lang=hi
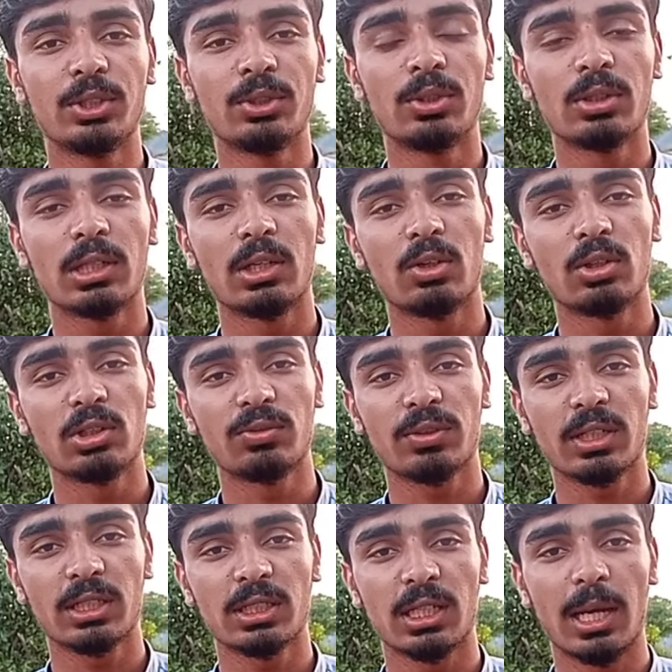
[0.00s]
वीडियो का
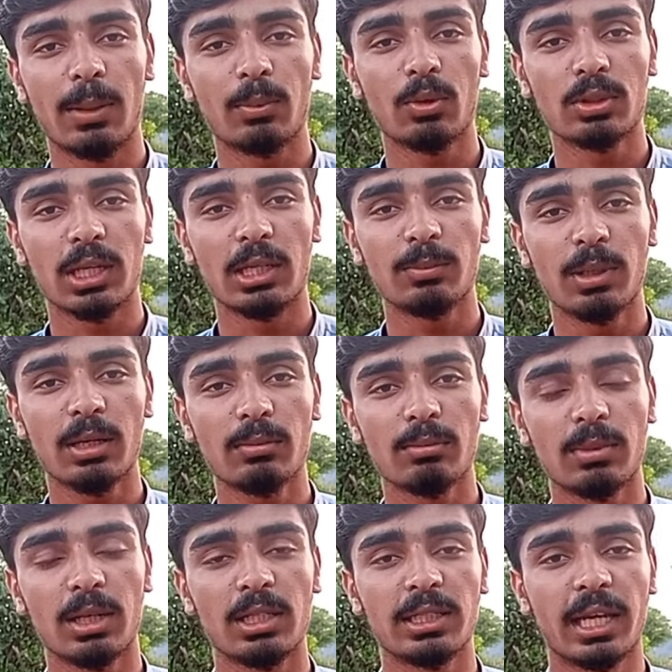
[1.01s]
नोटिफिकेशन आपको टाइम
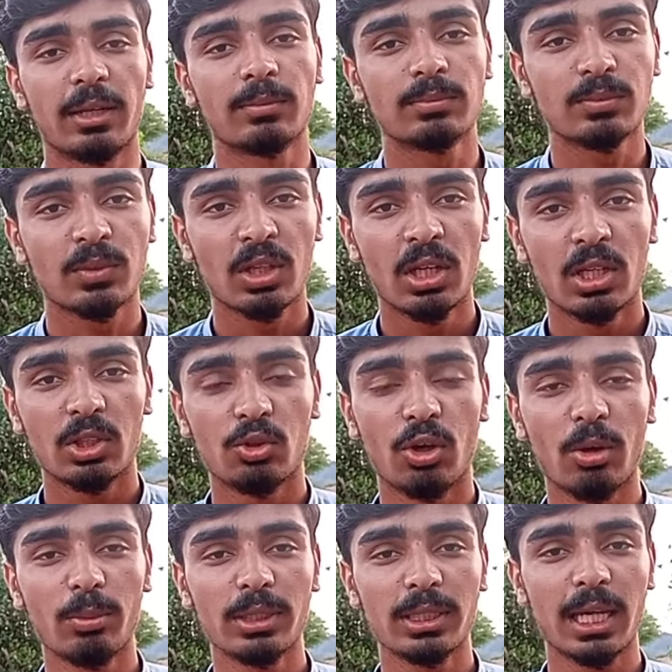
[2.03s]
पर मिल जाए
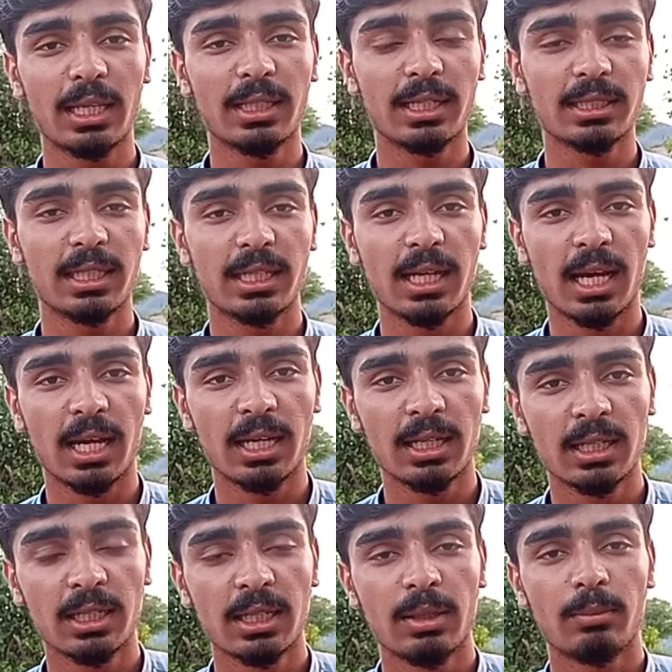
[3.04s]
दुआ में याद रखिएगा
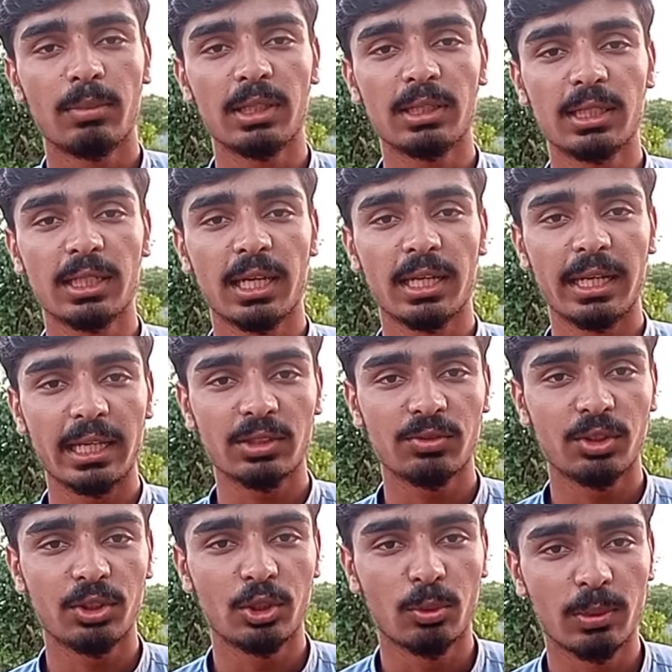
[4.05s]
मिलते हैं
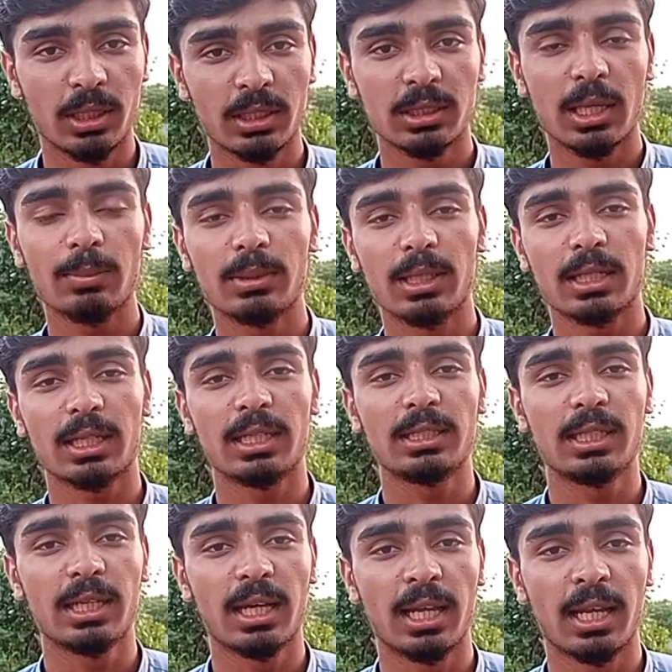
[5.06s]
नेक्स्ट वीडियो में तब तक के
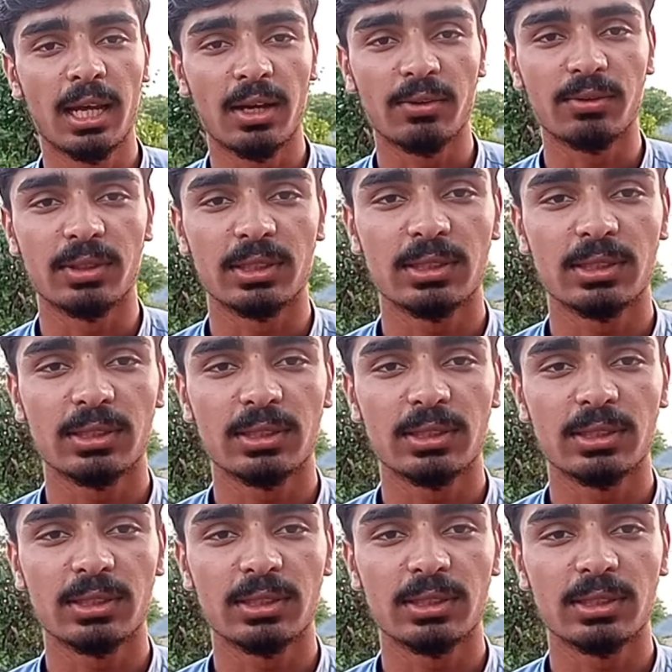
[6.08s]
लिए अल्लाह